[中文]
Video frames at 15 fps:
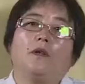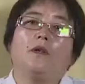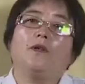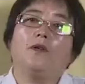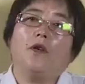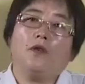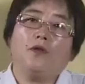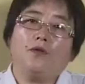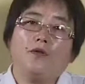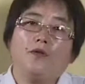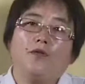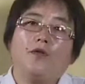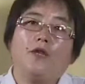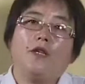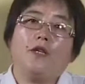高血压就
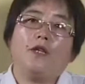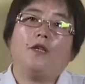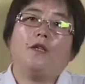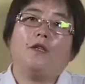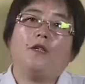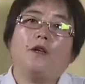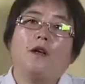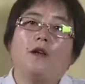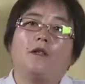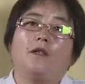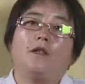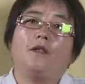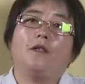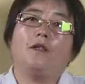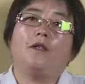是分一期、二
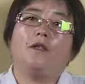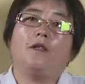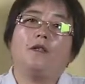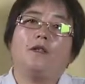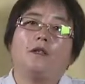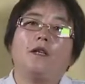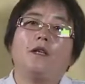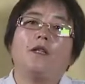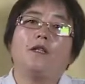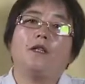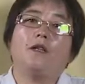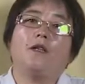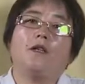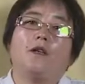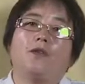期、三
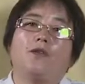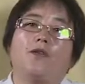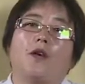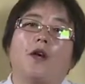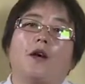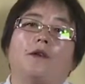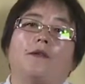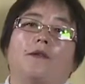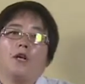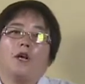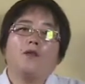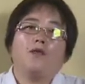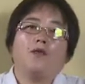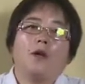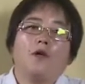期高血压，
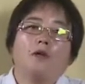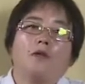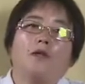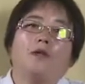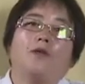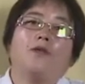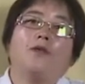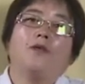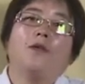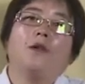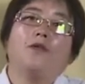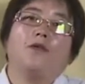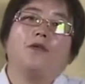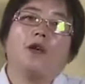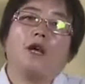它主要是根据
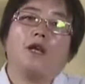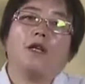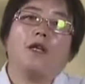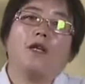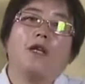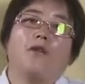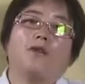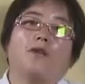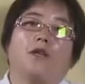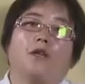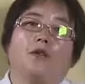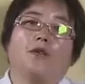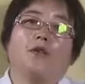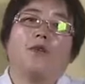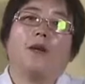高血压的严重
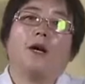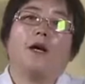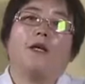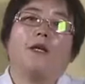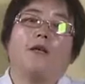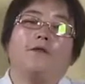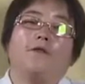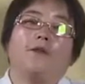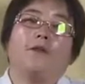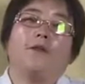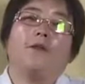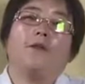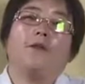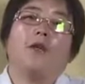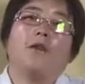程度吧，也
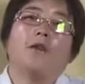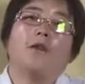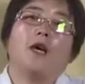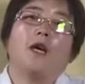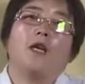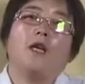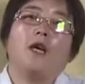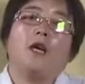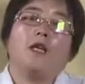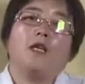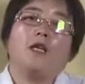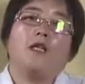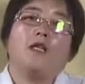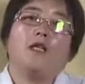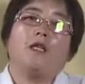分高血压
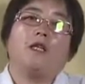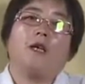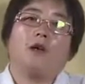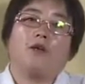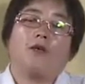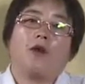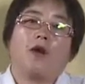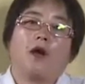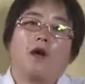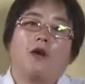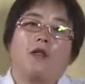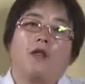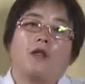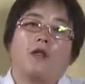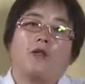一级高血压、
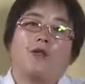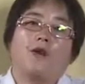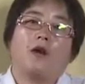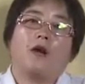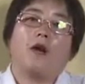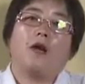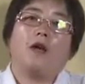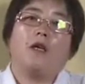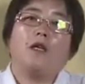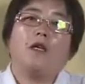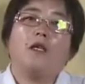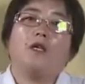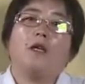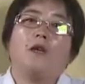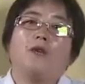二级高血压。
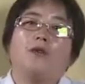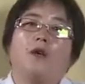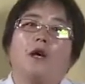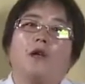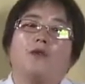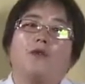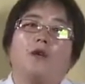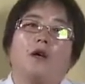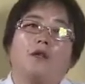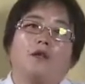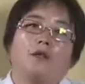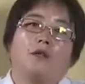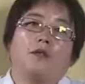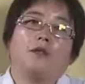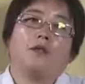一级高血压主要
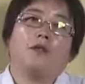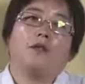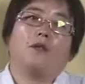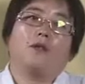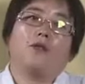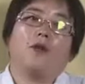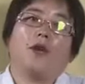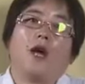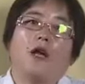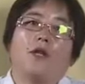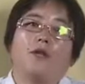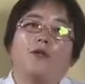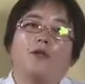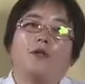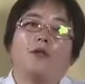是指血
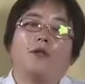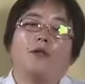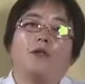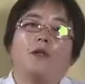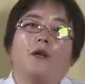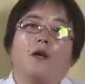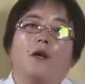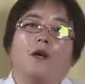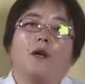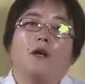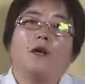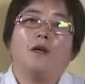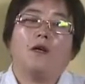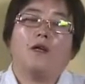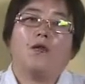压就是，
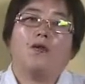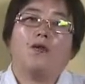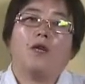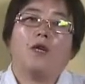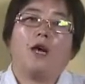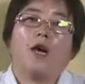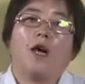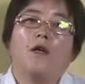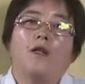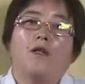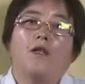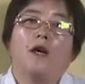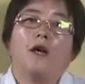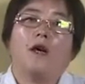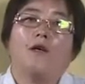呃，收缩压
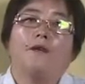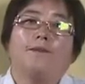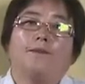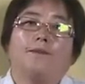在，